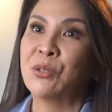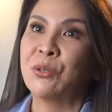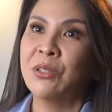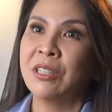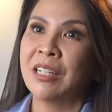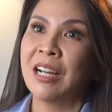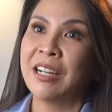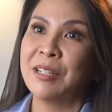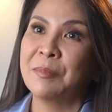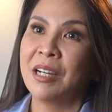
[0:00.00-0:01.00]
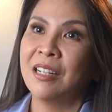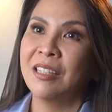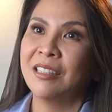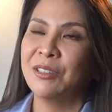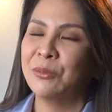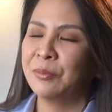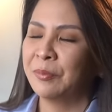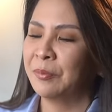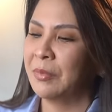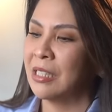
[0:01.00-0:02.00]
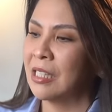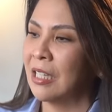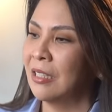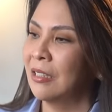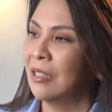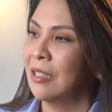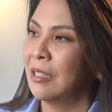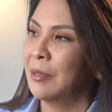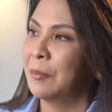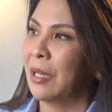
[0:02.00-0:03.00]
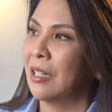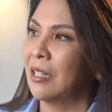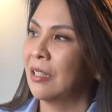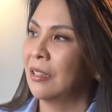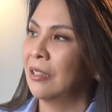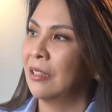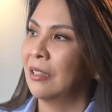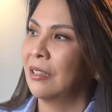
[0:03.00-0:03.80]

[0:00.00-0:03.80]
ko, kakaiba. Yung minsan parang